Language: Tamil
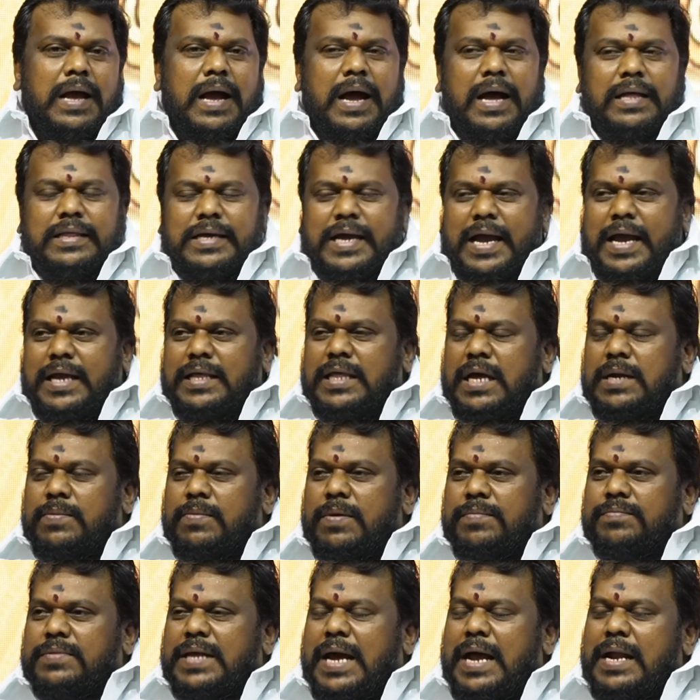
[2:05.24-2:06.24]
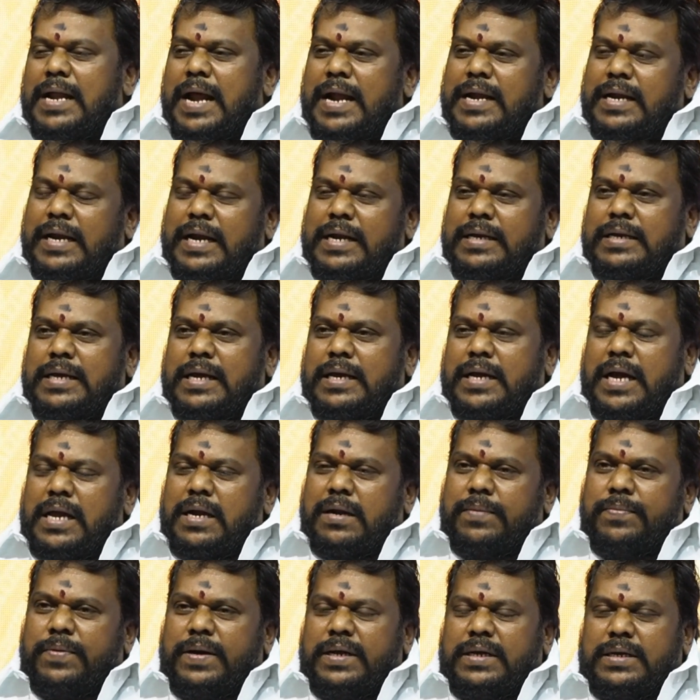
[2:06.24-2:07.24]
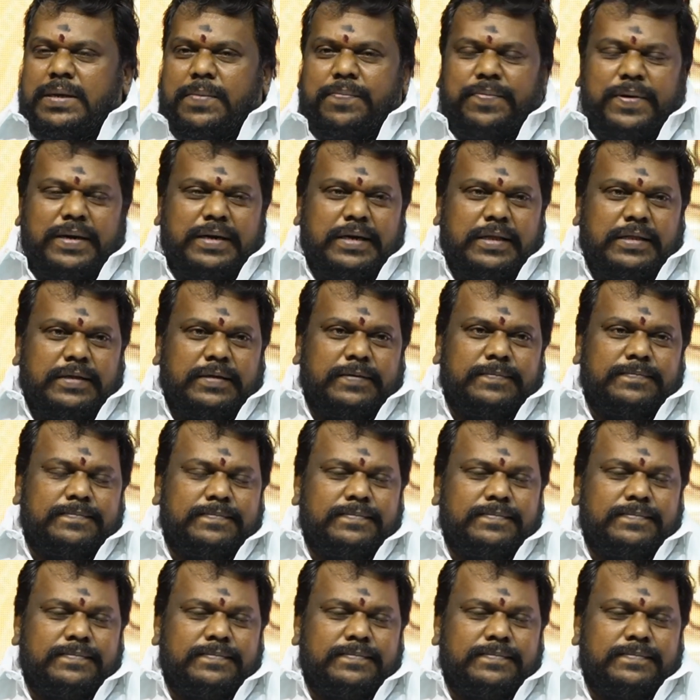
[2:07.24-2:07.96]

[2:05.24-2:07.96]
அதே தர்மம் தான் அன்றைக்கு கடைபிடிக்கப்பட்டது